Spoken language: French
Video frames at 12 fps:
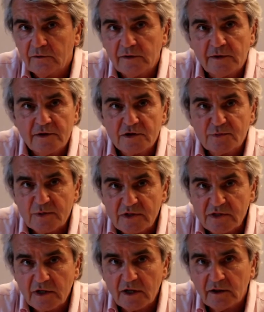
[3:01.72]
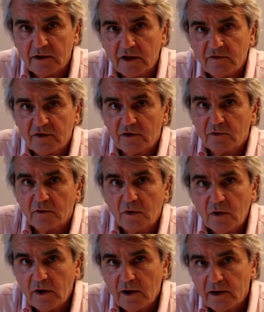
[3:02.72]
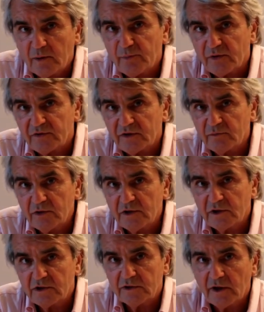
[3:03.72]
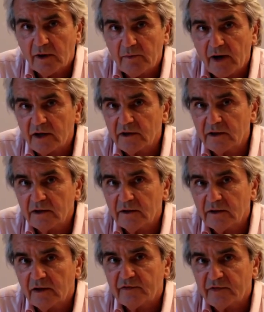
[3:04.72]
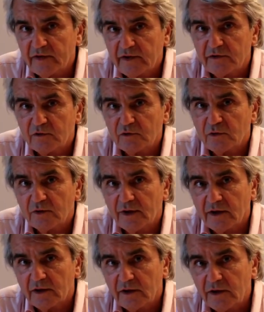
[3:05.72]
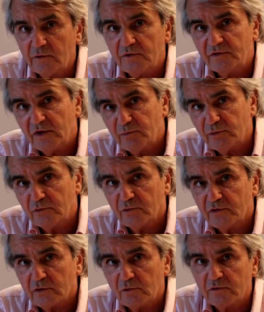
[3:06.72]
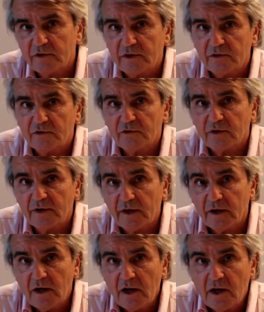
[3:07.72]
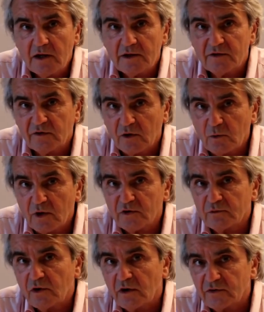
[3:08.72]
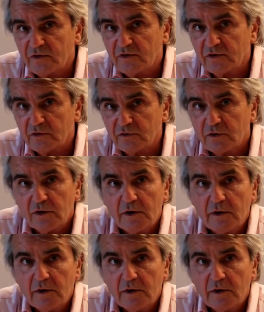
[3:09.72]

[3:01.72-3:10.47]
une année spéciale avec euh, la pandémie qui a marqué la fin de l'année scolaire et le début de cette nouvelle année scolaire, les angoisses vont grandissantes.